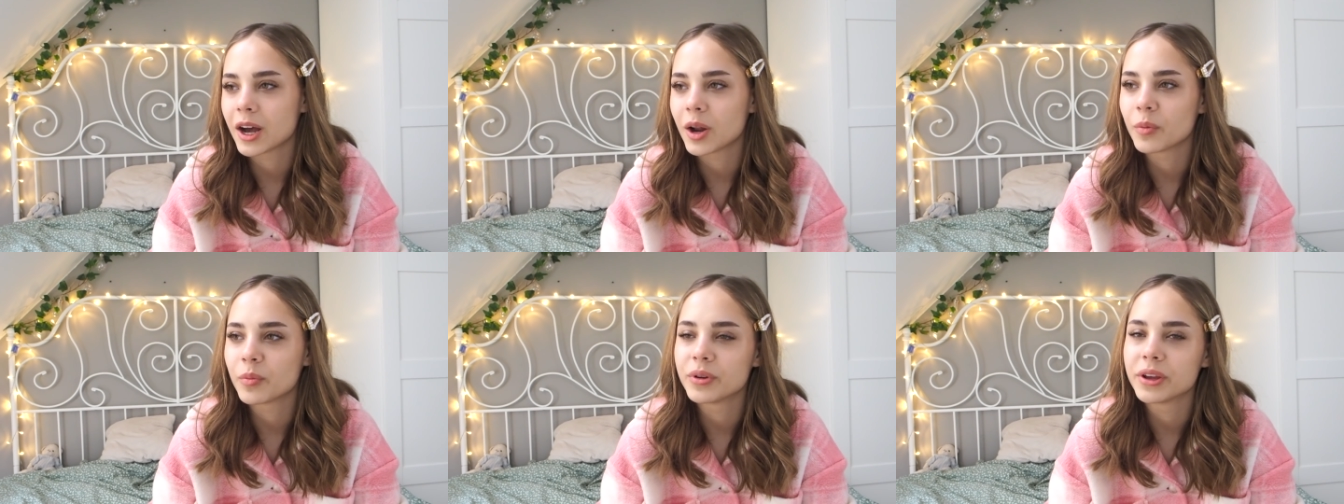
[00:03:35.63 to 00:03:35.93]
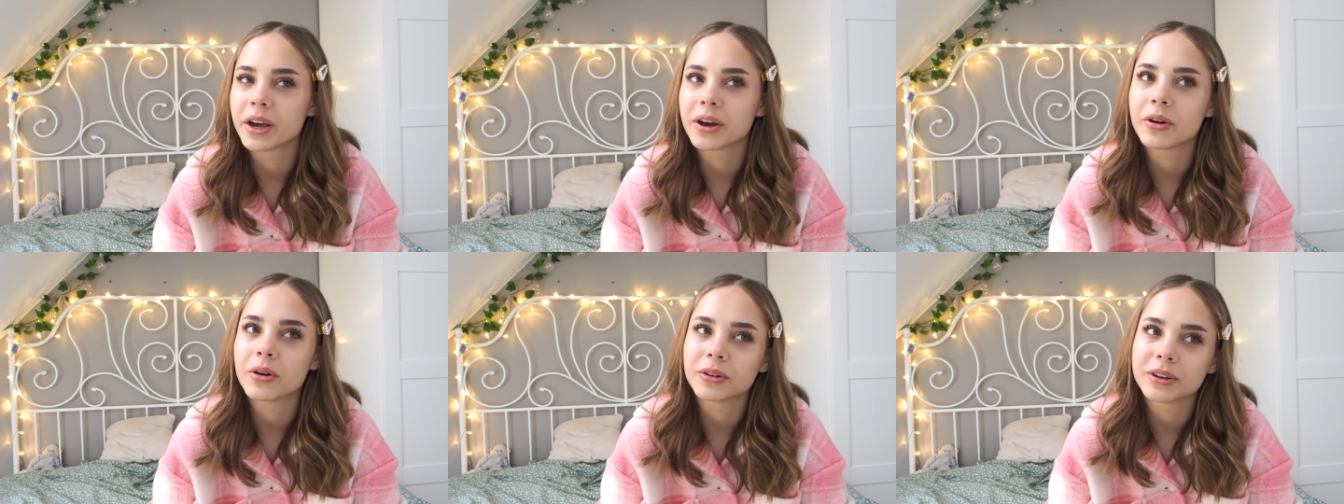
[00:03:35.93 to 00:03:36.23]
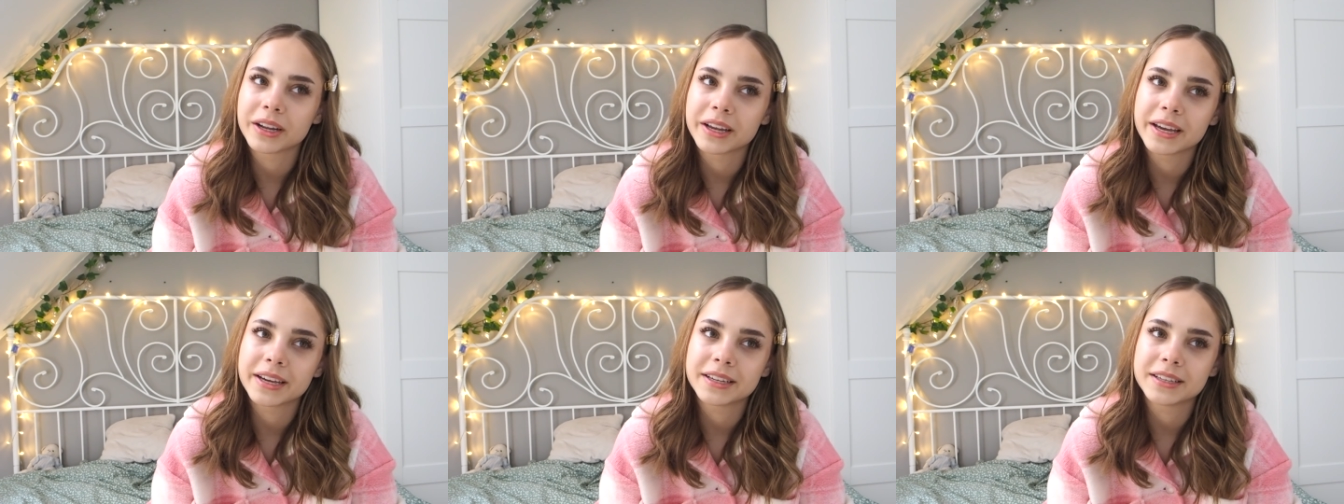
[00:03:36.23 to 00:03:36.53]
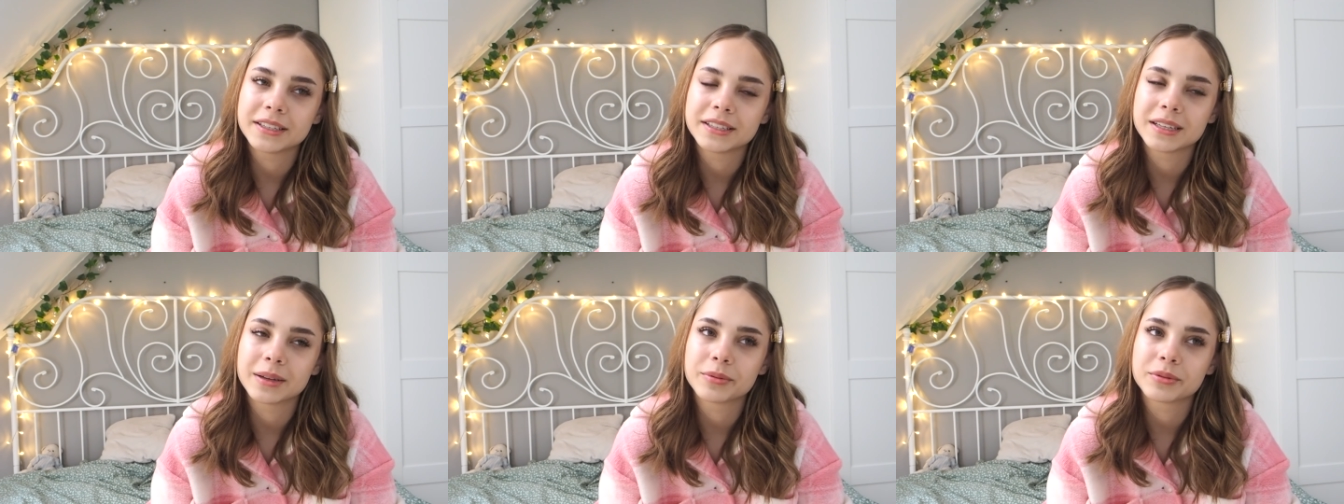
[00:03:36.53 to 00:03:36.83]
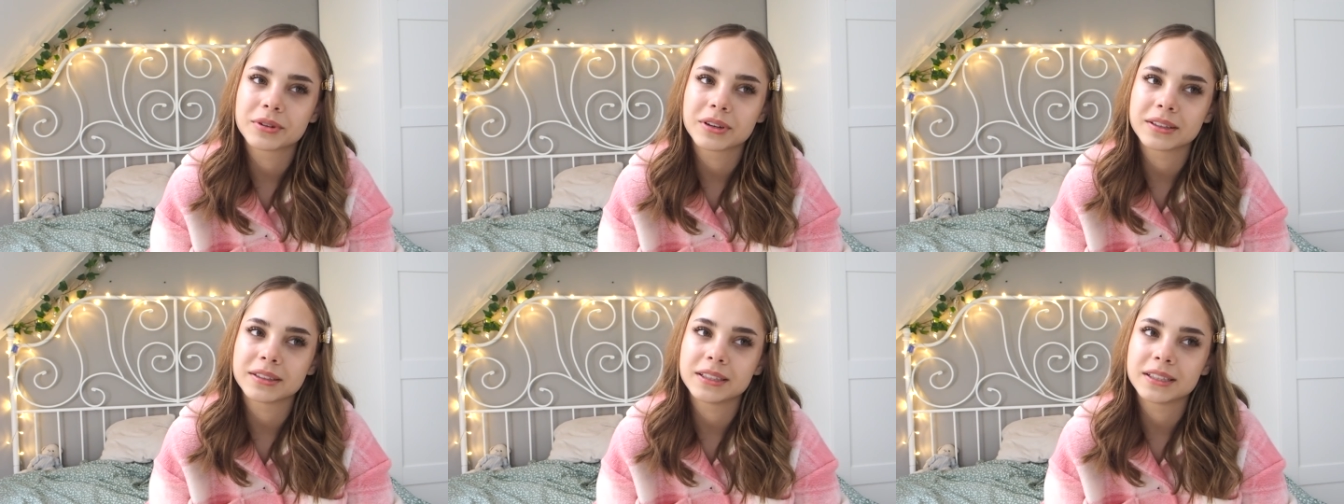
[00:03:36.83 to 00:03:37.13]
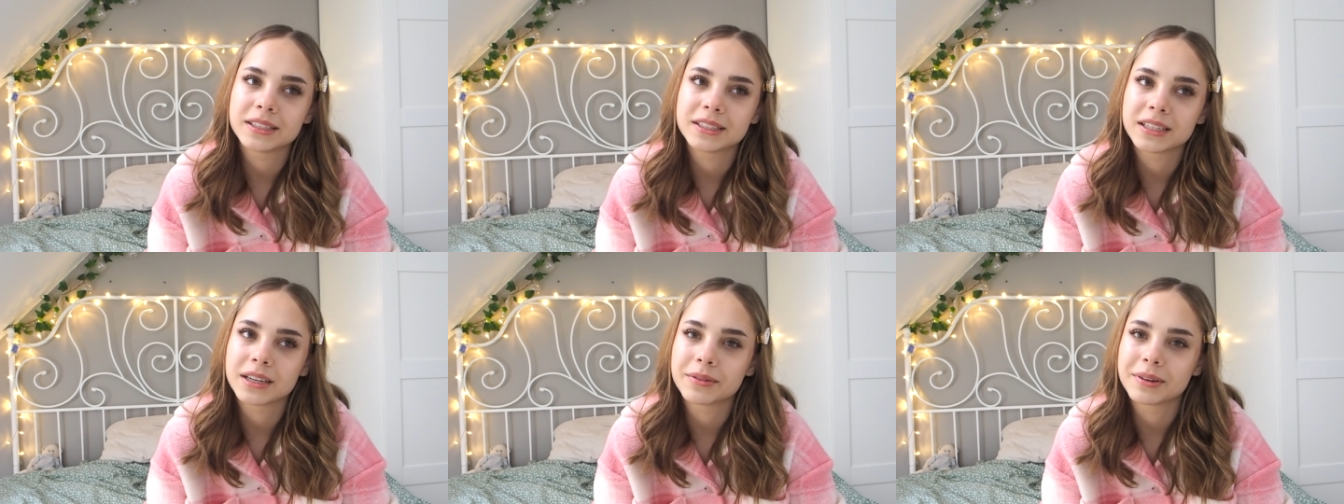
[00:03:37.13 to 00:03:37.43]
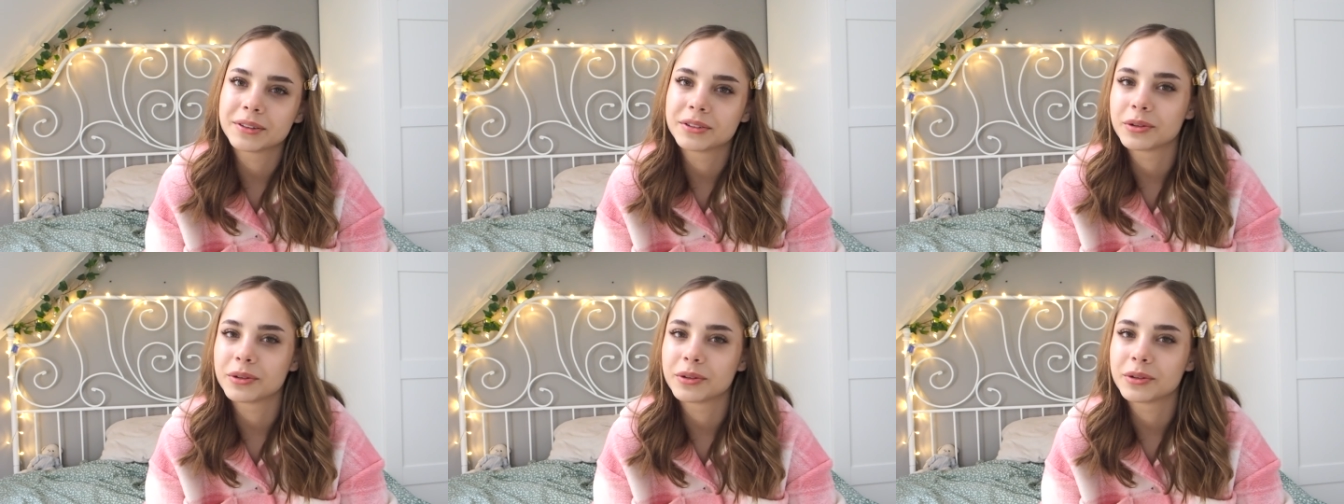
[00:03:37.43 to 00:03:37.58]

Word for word: albo jak ona jakieś na przykład nie chciała,